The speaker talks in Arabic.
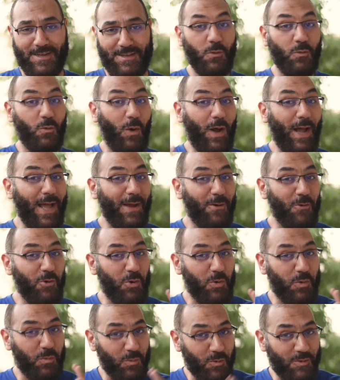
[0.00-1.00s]
دعاء
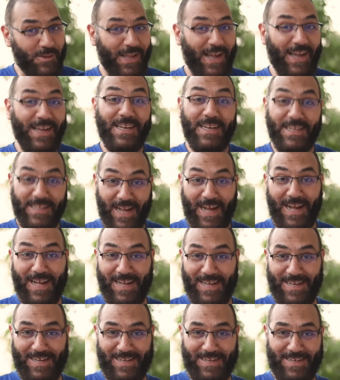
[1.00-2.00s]
المستحيل
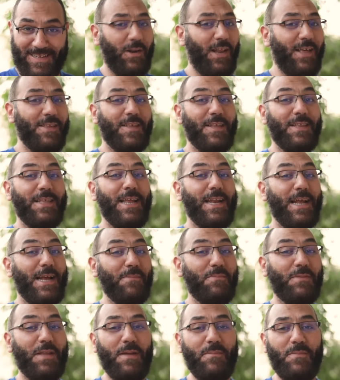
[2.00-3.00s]
اتحقق في اللحظه دي انا
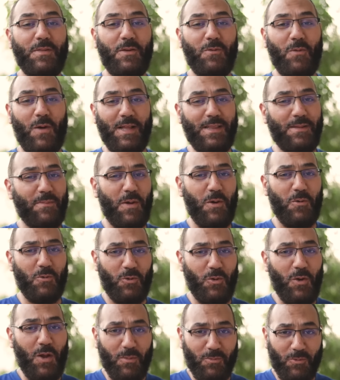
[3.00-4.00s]
جبت ابني وقعدت معاه
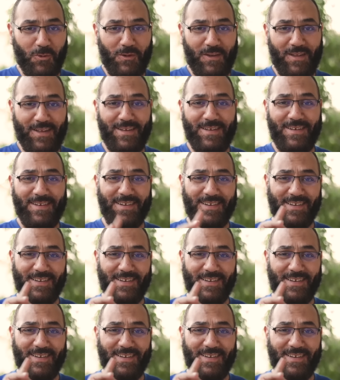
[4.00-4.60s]
قلت له عبد الله